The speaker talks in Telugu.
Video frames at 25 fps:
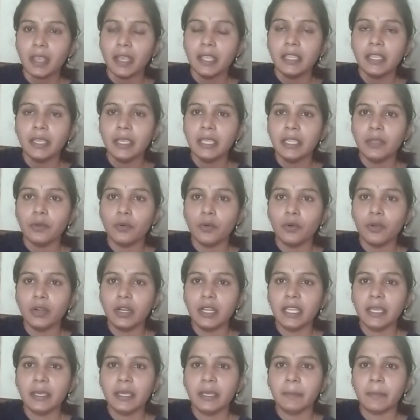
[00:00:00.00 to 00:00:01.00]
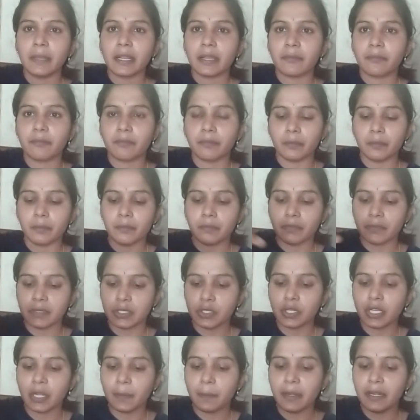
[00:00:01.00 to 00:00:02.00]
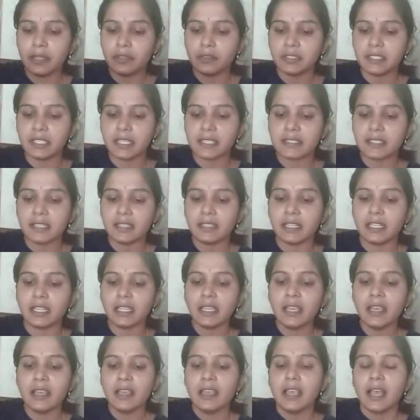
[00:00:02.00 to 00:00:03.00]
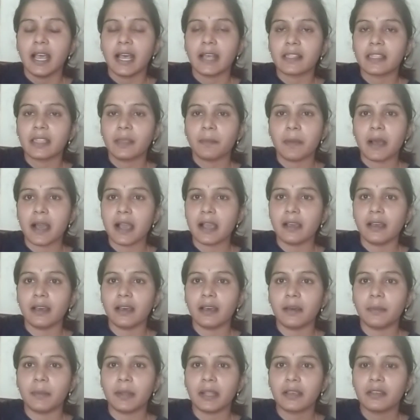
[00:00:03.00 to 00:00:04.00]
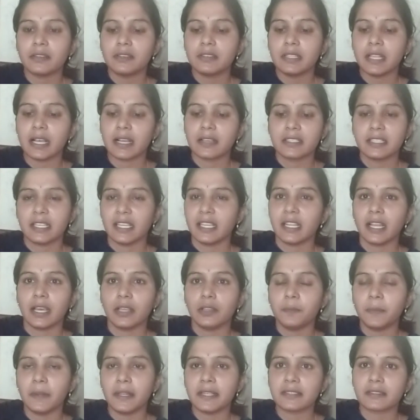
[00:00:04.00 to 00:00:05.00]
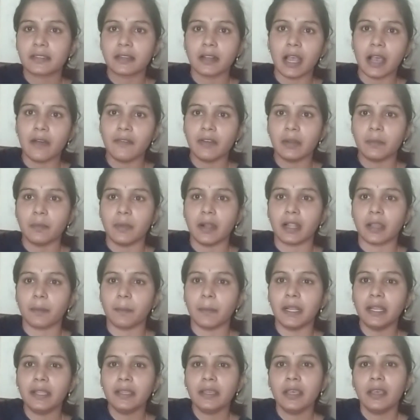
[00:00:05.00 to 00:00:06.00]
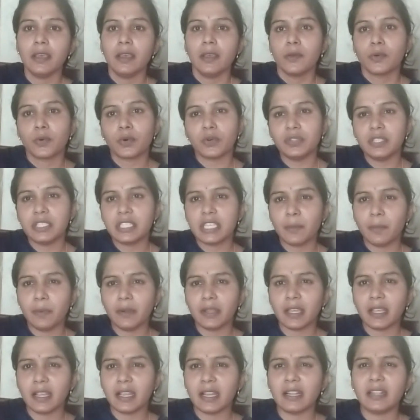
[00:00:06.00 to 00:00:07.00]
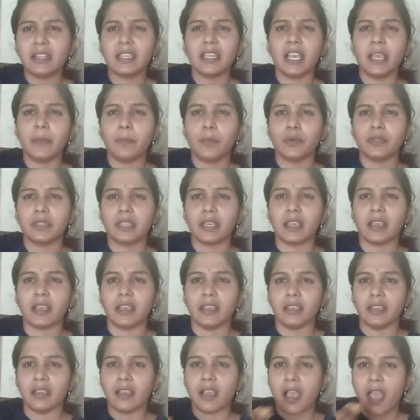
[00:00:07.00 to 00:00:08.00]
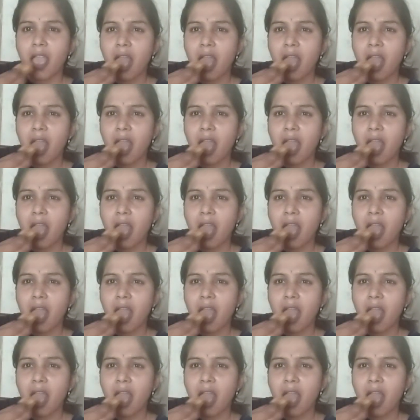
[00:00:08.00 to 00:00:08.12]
అయితే ఇది ఓన్లీ మన జొన్నపిండితో చేస్తే ఏంటంటే అంత బాగా మనకు నాకు చేయరాదు ప్లస్ రావన్నమాట మళ్ళీ కొద్దిసేపటికి గట్టిగా అయిపోతాయి అవి